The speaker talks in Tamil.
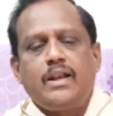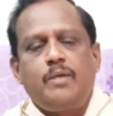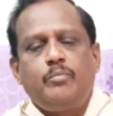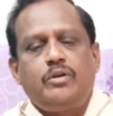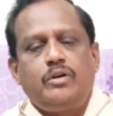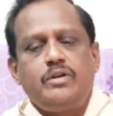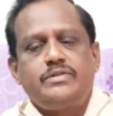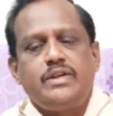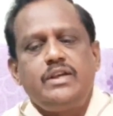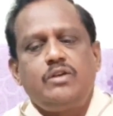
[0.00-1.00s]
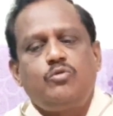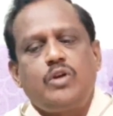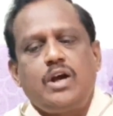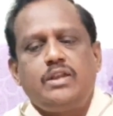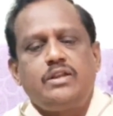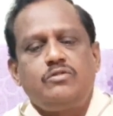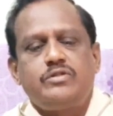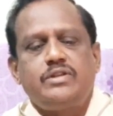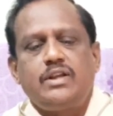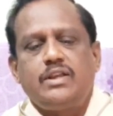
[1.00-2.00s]
நம்ம செய்யக்கூடாதுன்னு
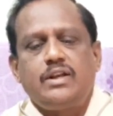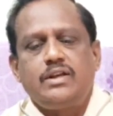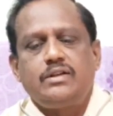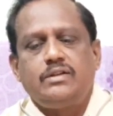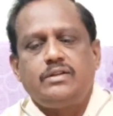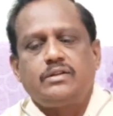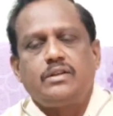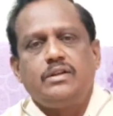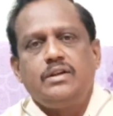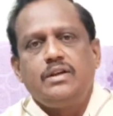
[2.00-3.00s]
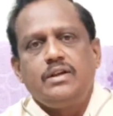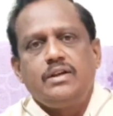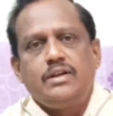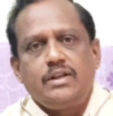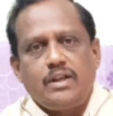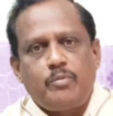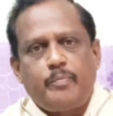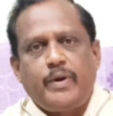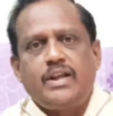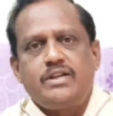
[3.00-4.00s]
ஒரு சிலதெல்லாம் இருக்குது நம்ம
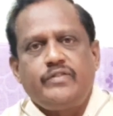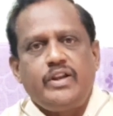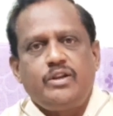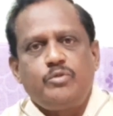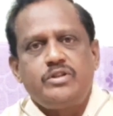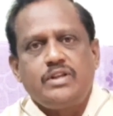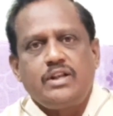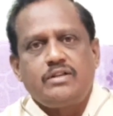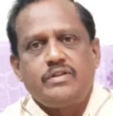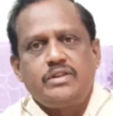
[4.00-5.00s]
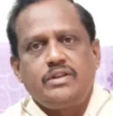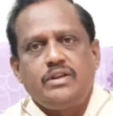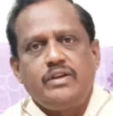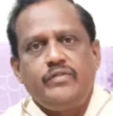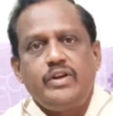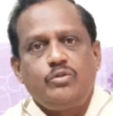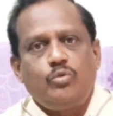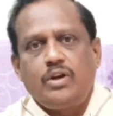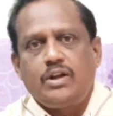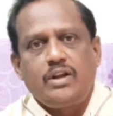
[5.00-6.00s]
பட்டாசு வெடிக்கும் போது சிலர் வந்து
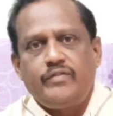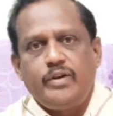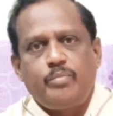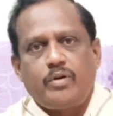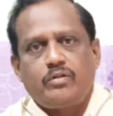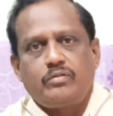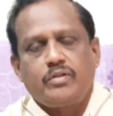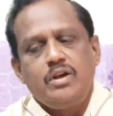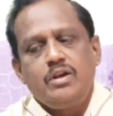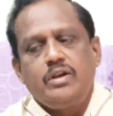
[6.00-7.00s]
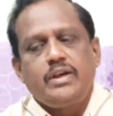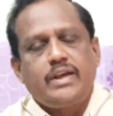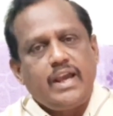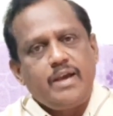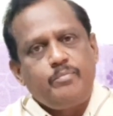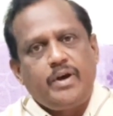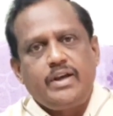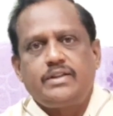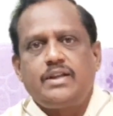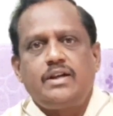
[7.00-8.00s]
வீட்டுக்குள்ளெல்லாம் வெடிப்பாங்க
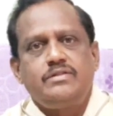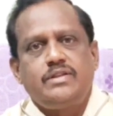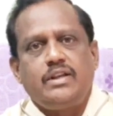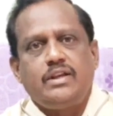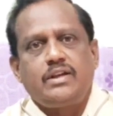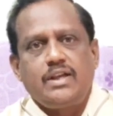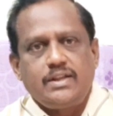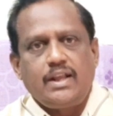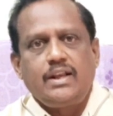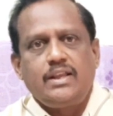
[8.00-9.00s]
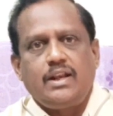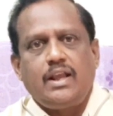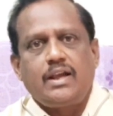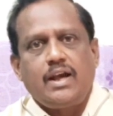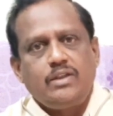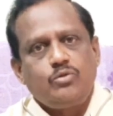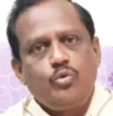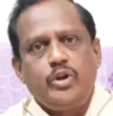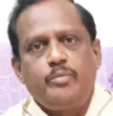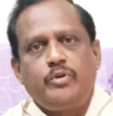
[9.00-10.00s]
கேப்பாக இருந்தாலும் சரி அது நல்லதில்லை அது
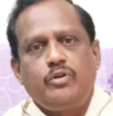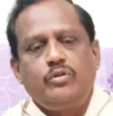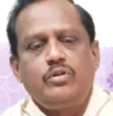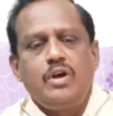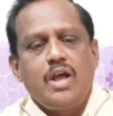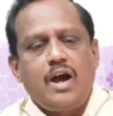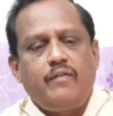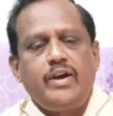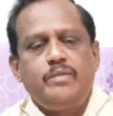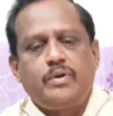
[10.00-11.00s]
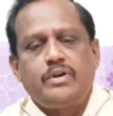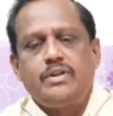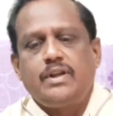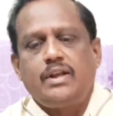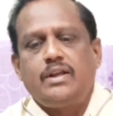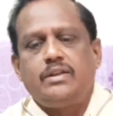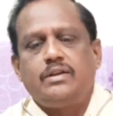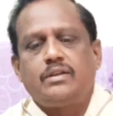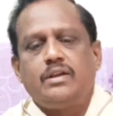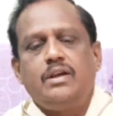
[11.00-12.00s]
கூடி மட்டும் அவாய்ட் பண்ணுறது நல்லது